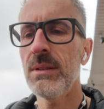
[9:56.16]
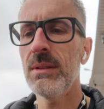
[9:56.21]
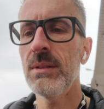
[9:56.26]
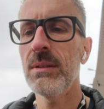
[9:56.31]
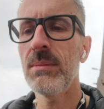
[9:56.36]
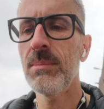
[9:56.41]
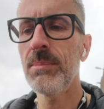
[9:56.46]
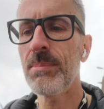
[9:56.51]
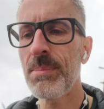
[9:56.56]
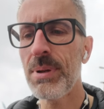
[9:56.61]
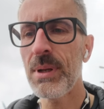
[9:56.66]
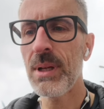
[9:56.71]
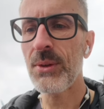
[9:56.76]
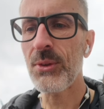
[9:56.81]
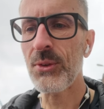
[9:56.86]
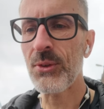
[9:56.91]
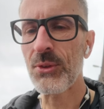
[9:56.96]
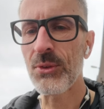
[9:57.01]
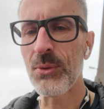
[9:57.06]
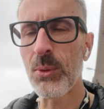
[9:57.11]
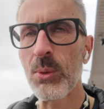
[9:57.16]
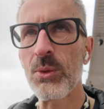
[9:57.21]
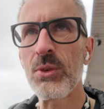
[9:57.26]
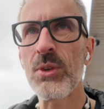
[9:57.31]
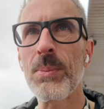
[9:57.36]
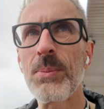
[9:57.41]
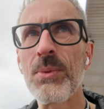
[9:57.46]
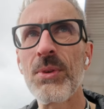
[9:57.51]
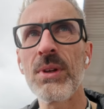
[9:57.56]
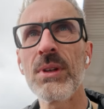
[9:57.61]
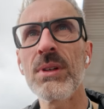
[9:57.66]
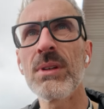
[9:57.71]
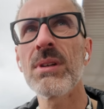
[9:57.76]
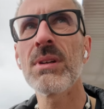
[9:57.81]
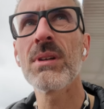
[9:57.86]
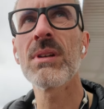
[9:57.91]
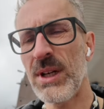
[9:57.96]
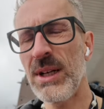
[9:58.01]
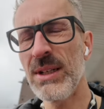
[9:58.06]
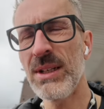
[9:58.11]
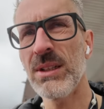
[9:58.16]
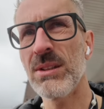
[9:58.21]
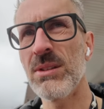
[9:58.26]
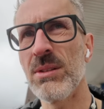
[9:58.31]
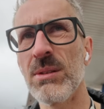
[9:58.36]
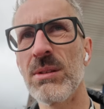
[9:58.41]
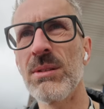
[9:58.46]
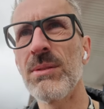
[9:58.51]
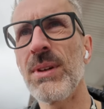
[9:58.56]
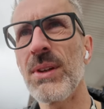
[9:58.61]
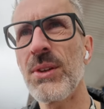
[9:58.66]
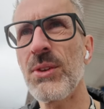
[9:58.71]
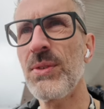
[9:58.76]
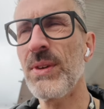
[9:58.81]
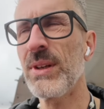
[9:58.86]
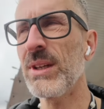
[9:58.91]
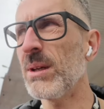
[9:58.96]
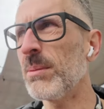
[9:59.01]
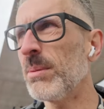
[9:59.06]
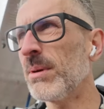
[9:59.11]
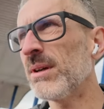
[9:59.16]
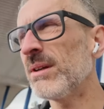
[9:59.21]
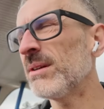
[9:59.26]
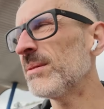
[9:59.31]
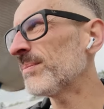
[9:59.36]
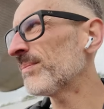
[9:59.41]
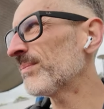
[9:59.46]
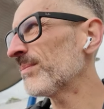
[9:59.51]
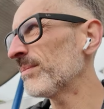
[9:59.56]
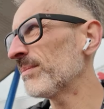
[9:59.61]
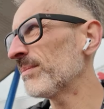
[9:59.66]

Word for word: Ähm, Platz 72. 300 irgendwas von dabei.